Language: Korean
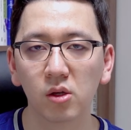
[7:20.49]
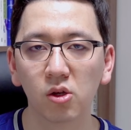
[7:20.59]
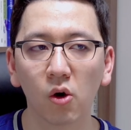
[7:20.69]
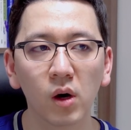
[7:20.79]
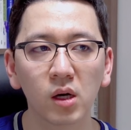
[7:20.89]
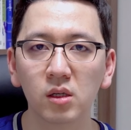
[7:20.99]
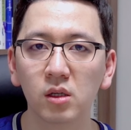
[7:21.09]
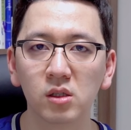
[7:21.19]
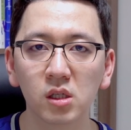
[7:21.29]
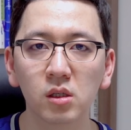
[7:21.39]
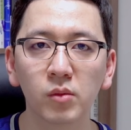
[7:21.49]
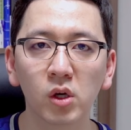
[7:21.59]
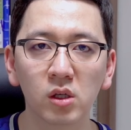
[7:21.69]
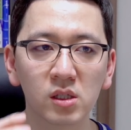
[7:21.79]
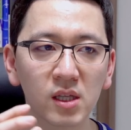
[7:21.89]
영화를
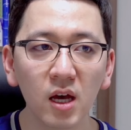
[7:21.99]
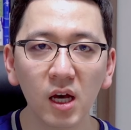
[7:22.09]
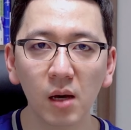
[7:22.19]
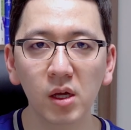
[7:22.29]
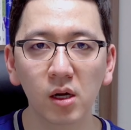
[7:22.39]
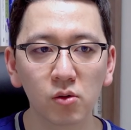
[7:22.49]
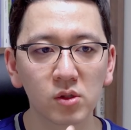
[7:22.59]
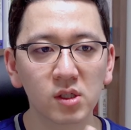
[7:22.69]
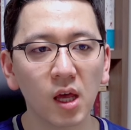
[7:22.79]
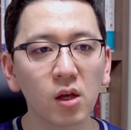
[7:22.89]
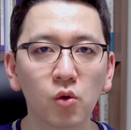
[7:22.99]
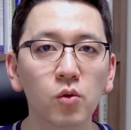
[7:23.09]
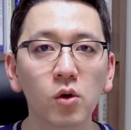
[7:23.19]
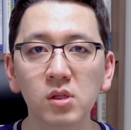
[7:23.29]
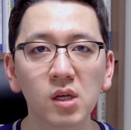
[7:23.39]
찍으면 이 생 카메라로 생
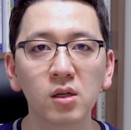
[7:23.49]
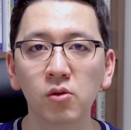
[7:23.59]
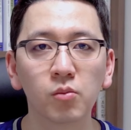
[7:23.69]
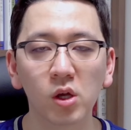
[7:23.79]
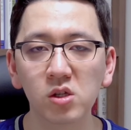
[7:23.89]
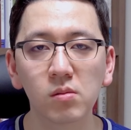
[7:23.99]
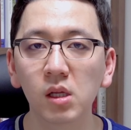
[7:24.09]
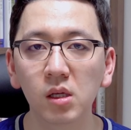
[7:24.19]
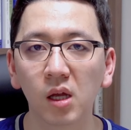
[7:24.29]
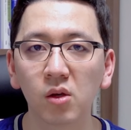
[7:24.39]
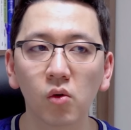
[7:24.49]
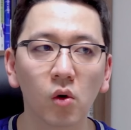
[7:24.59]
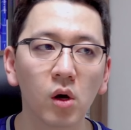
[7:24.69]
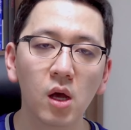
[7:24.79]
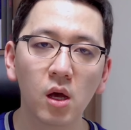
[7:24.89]
동영상으로 편집하는 게
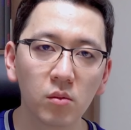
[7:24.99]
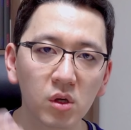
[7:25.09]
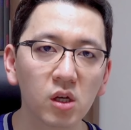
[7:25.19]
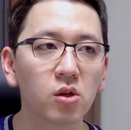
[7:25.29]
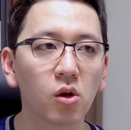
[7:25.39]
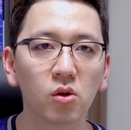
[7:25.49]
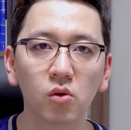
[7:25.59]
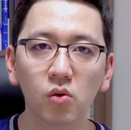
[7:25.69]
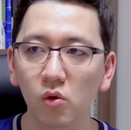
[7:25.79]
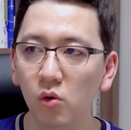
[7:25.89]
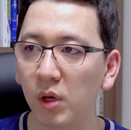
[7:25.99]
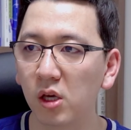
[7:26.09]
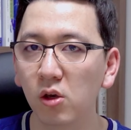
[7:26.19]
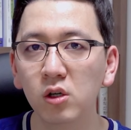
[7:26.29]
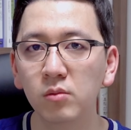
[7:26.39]
아니고 필터 넣고
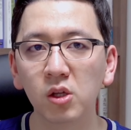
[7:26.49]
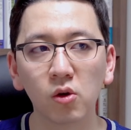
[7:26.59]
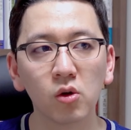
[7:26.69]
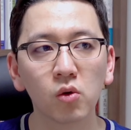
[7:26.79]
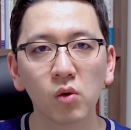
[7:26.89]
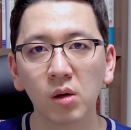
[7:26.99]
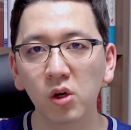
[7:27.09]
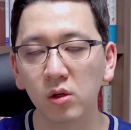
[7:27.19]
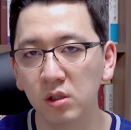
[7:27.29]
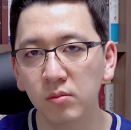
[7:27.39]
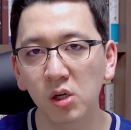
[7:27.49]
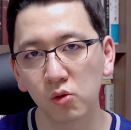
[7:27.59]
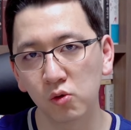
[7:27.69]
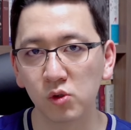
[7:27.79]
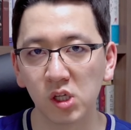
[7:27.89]
배경음악 넣으려고 하면
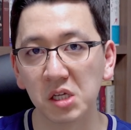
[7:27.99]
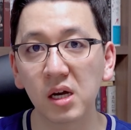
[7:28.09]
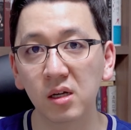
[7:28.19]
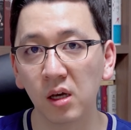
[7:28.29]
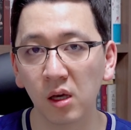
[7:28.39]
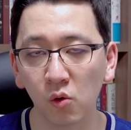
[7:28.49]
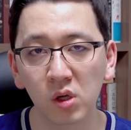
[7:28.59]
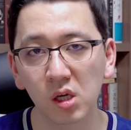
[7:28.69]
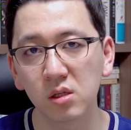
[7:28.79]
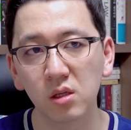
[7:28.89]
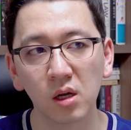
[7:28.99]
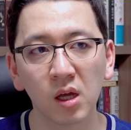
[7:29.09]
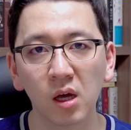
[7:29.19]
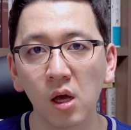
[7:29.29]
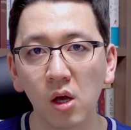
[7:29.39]
음악도 또 제작을 해요.
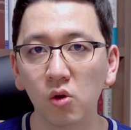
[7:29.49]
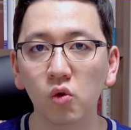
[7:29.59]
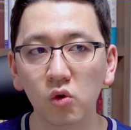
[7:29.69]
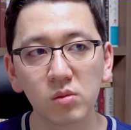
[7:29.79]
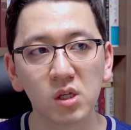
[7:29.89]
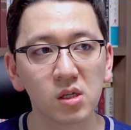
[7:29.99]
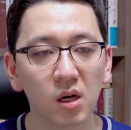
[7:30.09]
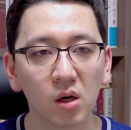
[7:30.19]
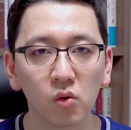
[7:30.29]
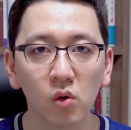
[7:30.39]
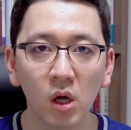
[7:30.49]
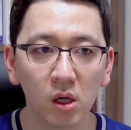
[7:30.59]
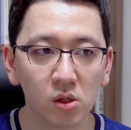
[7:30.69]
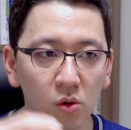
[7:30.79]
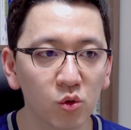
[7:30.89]
오케스트라나 녹음 제작하고
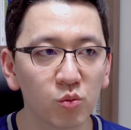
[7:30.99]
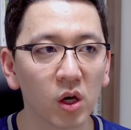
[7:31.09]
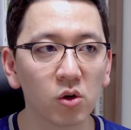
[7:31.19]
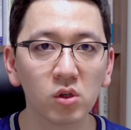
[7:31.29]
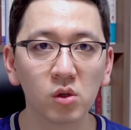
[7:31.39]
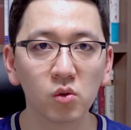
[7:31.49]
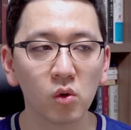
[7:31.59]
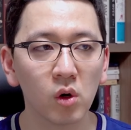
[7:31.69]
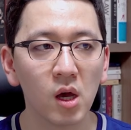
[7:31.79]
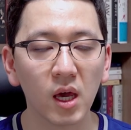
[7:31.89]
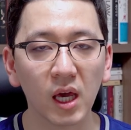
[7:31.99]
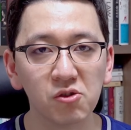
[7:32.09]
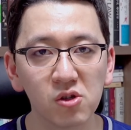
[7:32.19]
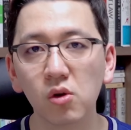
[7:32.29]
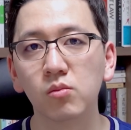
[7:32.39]
전문 배우들이고
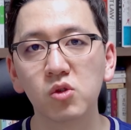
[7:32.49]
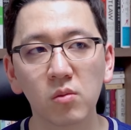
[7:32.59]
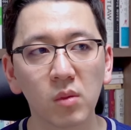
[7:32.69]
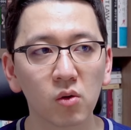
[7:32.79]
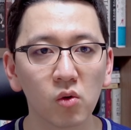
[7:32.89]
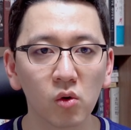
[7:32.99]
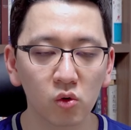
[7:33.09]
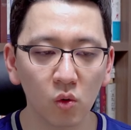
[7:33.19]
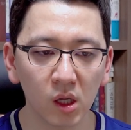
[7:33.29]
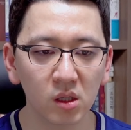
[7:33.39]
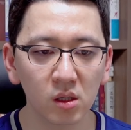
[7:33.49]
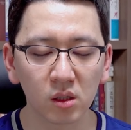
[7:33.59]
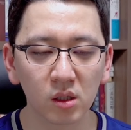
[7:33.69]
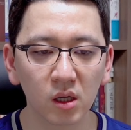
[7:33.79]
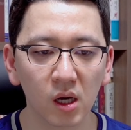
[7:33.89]
NG도 엄청 많고
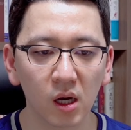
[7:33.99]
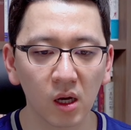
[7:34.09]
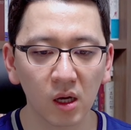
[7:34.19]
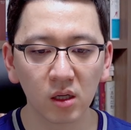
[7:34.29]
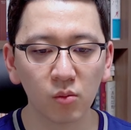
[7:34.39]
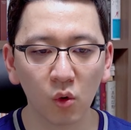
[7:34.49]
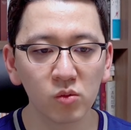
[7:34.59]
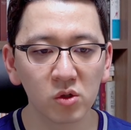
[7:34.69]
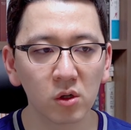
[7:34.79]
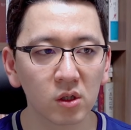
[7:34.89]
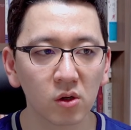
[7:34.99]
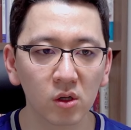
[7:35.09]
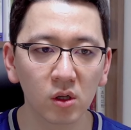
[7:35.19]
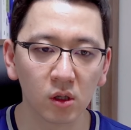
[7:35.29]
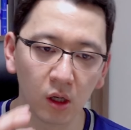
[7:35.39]
똑같은 그러니까 그 몸 섞는
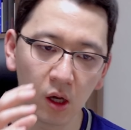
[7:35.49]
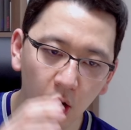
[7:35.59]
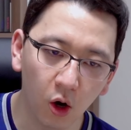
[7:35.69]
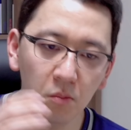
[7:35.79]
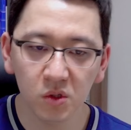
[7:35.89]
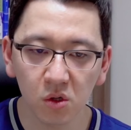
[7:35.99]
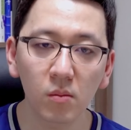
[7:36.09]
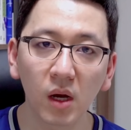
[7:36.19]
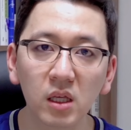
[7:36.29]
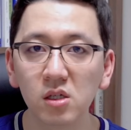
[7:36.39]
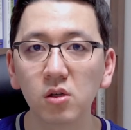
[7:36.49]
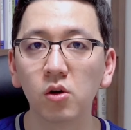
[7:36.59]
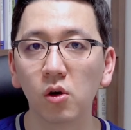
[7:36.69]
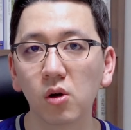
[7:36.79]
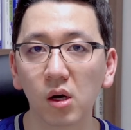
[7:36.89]
거를 엄청 많이
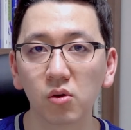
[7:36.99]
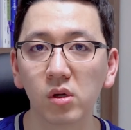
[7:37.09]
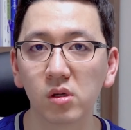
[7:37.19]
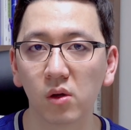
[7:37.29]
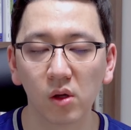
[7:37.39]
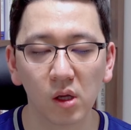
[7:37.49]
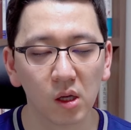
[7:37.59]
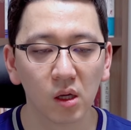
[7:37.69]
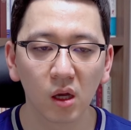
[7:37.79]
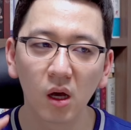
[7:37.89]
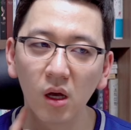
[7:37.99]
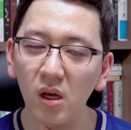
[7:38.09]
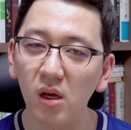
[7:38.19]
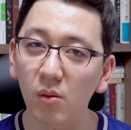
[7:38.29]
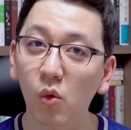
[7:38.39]
찍어 여러 각도에서. 그러니까
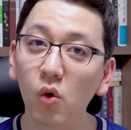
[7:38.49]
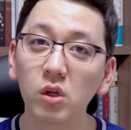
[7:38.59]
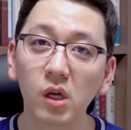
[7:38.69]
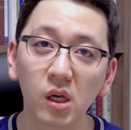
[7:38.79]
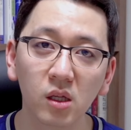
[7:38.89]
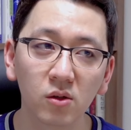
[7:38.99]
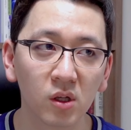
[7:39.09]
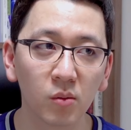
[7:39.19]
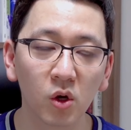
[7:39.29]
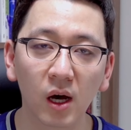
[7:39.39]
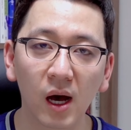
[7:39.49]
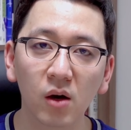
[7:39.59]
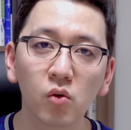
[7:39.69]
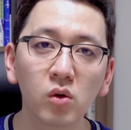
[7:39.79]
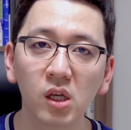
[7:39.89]
뭘 얘기하는 거냐면
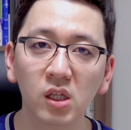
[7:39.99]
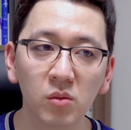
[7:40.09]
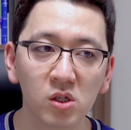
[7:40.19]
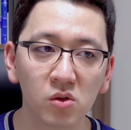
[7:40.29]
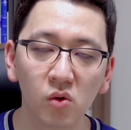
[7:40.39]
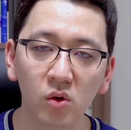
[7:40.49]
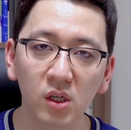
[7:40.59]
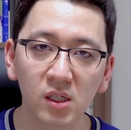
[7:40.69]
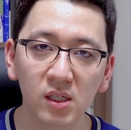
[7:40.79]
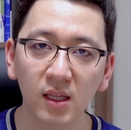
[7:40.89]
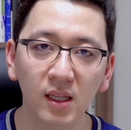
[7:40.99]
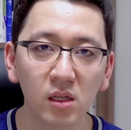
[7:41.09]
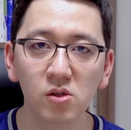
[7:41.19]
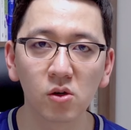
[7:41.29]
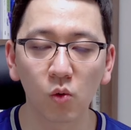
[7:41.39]
가공된 이미지고 그게
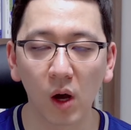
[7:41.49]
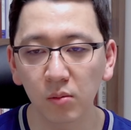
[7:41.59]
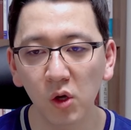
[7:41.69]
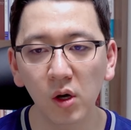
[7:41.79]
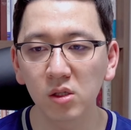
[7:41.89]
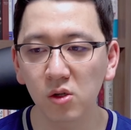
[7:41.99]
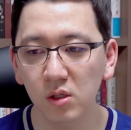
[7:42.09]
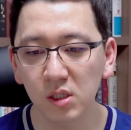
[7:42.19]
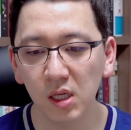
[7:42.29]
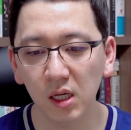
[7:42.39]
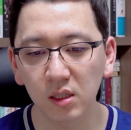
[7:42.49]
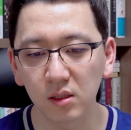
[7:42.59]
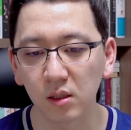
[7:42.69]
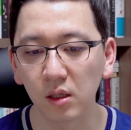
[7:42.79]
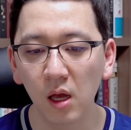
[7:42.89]
사탄적 광명한 천사
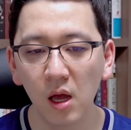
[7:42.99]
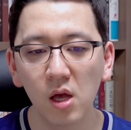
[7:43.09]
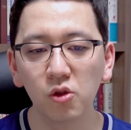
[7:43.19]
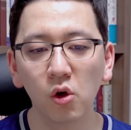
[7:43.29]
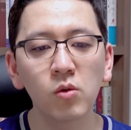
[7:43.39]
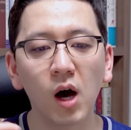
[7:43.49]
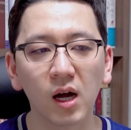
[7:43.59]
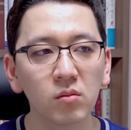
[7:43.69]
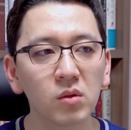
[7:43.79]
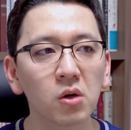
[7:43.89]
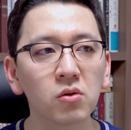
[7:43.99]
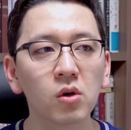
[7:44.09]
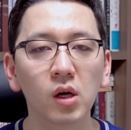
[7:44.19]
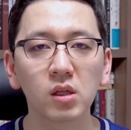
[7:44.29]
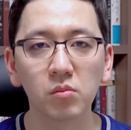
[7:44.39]
같은 너무 아름다운
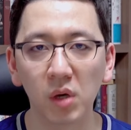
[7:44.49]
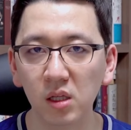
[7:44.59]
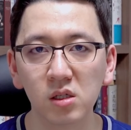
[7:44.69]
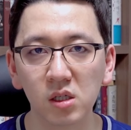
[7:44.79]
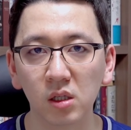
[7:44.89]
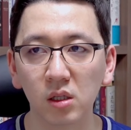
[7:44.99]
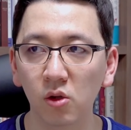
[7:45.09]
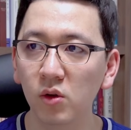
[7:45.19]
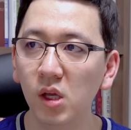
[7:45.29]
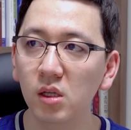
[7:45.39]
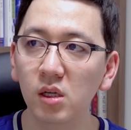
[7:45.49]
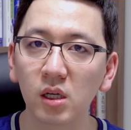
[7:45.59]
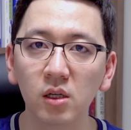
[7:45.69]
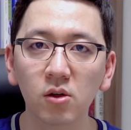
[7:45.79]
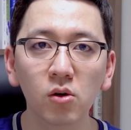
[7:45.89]
것 같은 배드신 너네들이
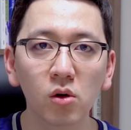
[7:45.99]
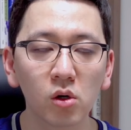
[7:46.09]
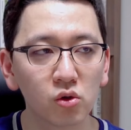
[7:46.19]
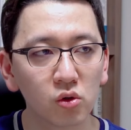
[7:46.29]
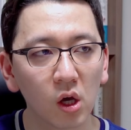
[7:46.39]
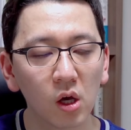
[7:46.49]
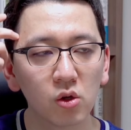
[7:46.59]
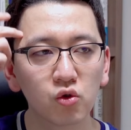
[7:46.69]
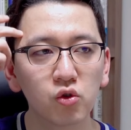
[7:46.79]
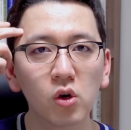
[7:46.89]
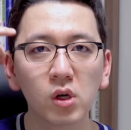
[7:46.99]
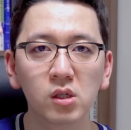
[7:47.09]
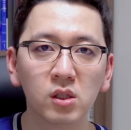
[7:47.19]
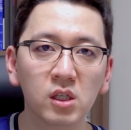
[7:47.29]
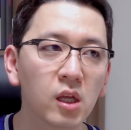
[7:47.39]
그런 걸
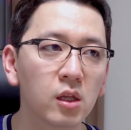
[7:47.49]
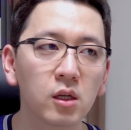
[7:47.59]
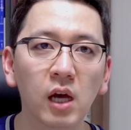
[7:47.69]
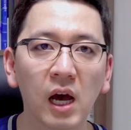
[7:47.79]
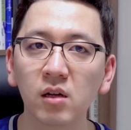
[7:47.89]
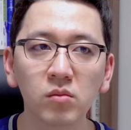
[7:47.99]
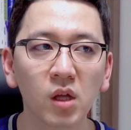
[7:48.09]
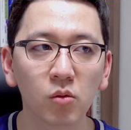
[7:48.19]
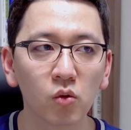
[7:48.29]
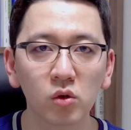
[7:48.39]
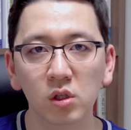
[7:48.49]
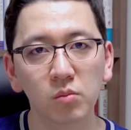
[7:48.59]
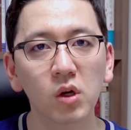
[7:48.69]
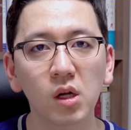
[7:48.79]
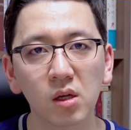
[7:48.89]
투영해서 니네들이 아름답고
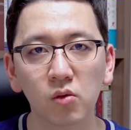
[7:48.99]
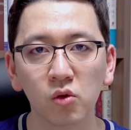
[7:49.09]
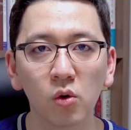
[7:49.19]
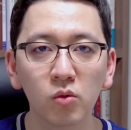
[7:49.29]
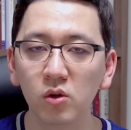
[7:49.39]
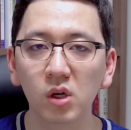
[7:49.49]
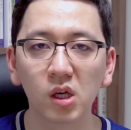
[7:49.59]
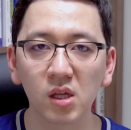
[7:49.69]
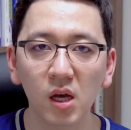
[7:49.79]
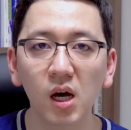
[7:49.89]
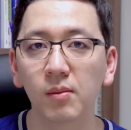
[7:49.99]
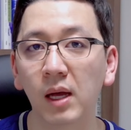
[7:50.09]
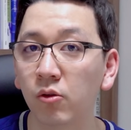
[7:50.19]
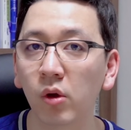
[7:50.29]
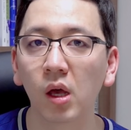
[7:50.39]
특별하다고 너무 그렇게 생각하면
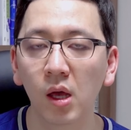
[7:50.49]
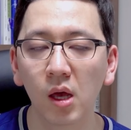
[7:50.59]
안 돼.